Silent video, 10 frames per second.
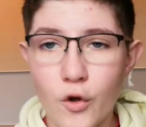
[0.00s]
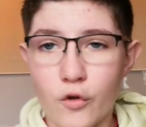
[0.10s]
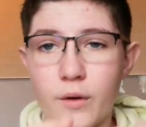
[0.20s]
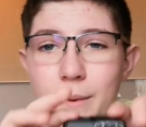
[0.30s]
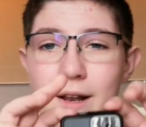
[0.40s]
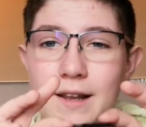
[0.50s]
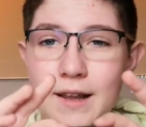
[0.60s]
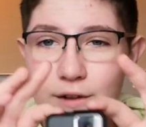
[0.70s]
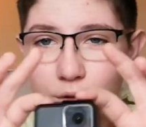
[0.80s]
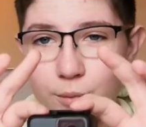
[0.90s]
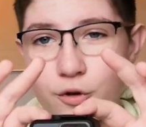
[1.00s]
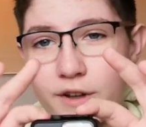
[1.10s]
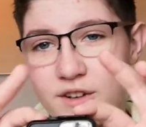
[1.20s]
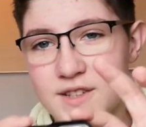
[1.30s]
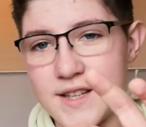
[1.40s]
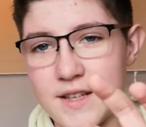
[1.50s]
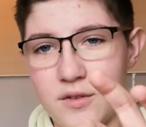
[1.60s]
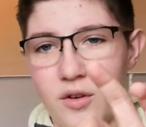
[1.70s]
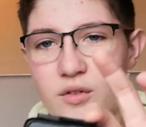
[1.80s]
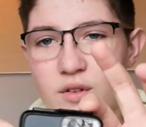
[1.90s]
On va parler de la GoPro
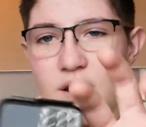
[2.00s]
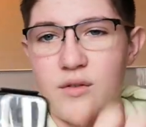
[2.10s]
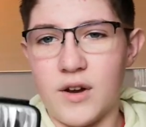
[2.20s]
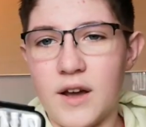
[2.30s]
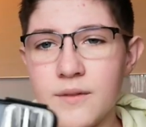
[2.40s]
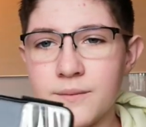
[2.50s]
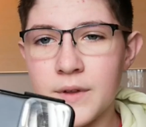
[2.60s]
R7 Là voilà,